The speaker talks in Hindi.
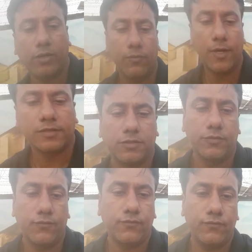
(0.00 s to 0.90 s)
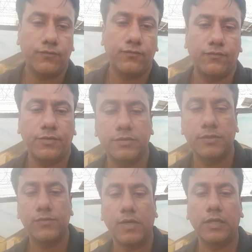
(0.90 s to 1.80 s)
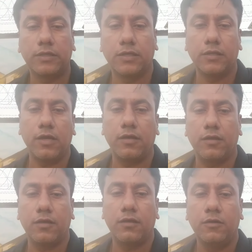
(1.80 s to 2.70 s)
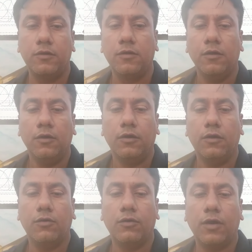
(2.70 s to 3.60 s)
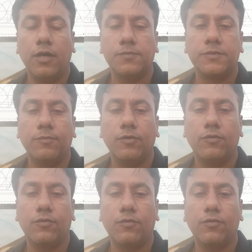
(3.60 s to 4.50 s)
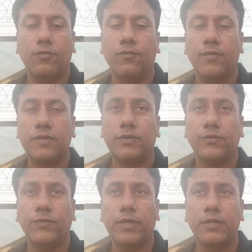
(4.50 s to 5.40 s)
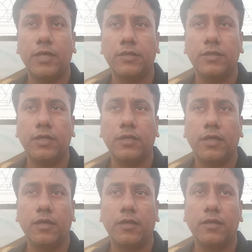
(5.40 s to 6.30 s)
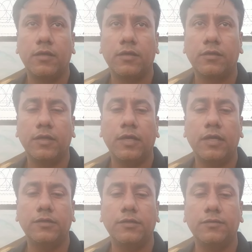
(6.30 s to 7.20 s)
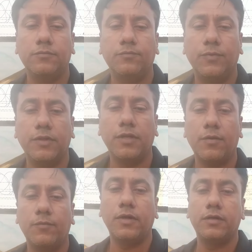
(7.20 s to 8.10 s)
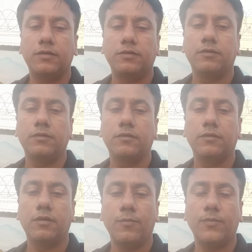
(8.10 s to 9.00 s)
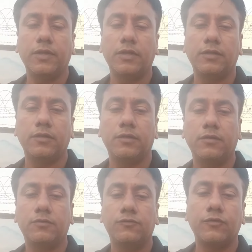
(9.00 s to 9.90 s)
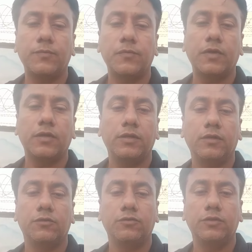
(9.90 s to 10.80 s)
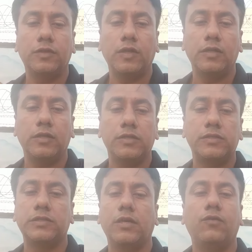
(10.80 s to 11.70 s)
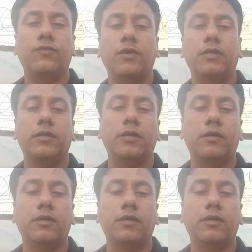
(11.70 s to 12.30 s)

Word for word: कुमार सिंह फिर से स्वागत करता है और आप सभी लोगों को फिर से वही याद दिलाता है कि हर दिन पंद्रह मिनट अपने लिए स्वयं के लिए खुद के लिए सेल्फ के लिए